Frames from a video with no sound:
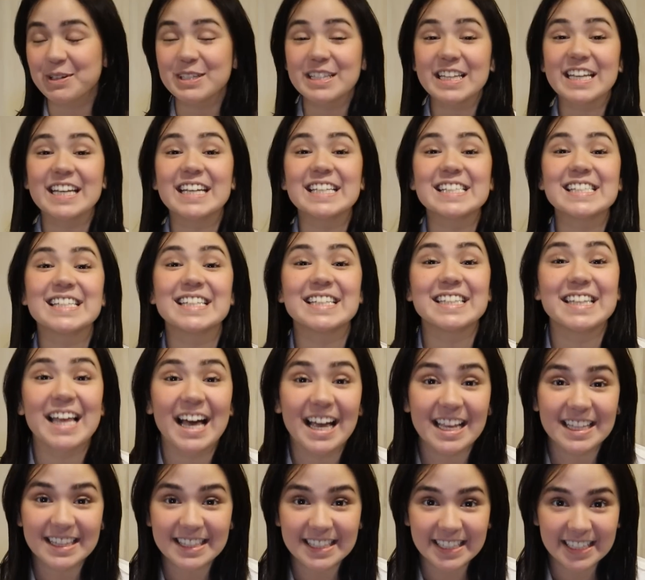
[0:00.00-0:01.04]
birthday kasi ni
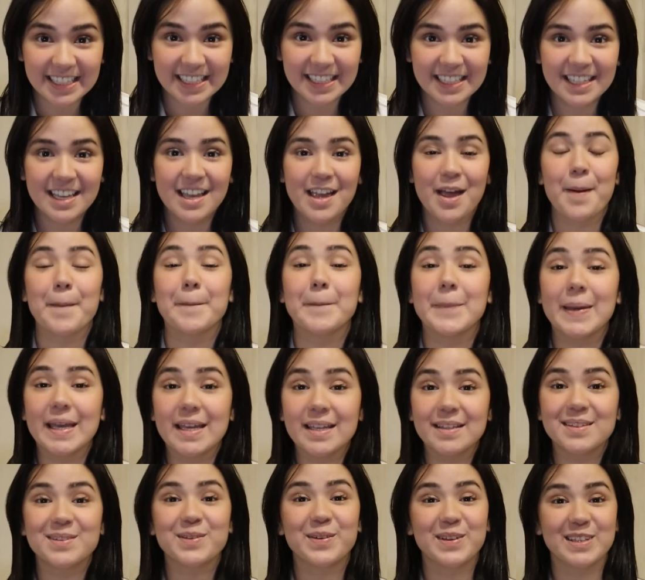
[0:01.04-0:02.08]
Daddy,
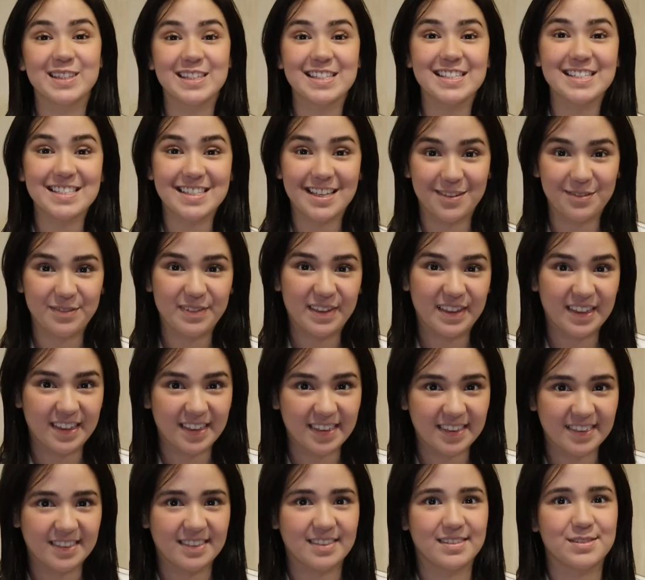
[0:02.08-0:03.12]
May
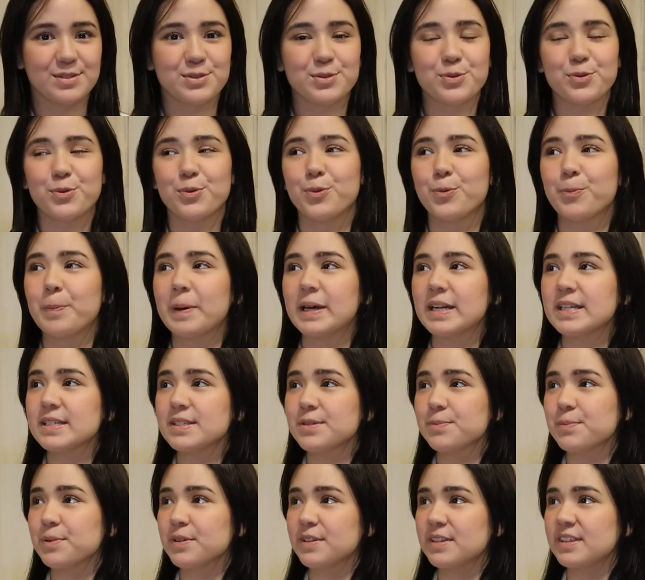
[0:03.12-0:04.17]
27. So, para
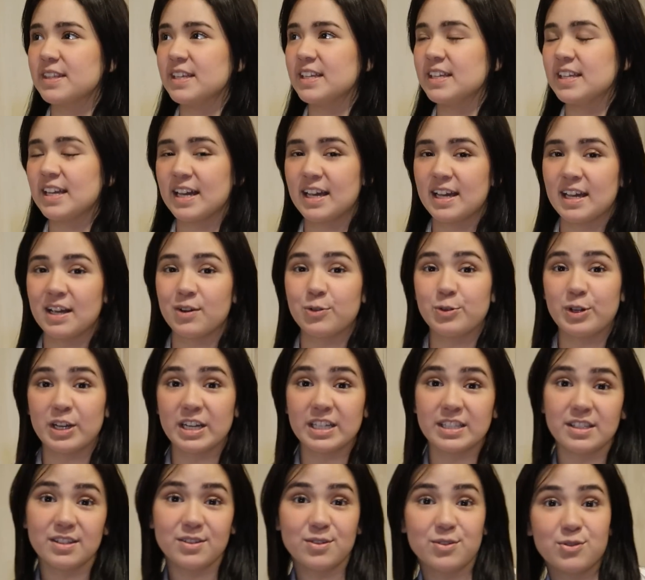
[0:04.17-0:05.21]
sa birthday niya, kung
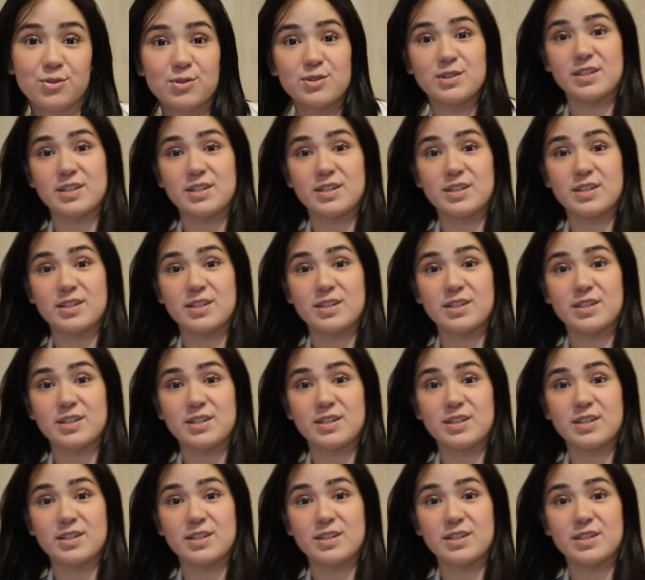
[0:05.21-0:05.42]
nakita niyo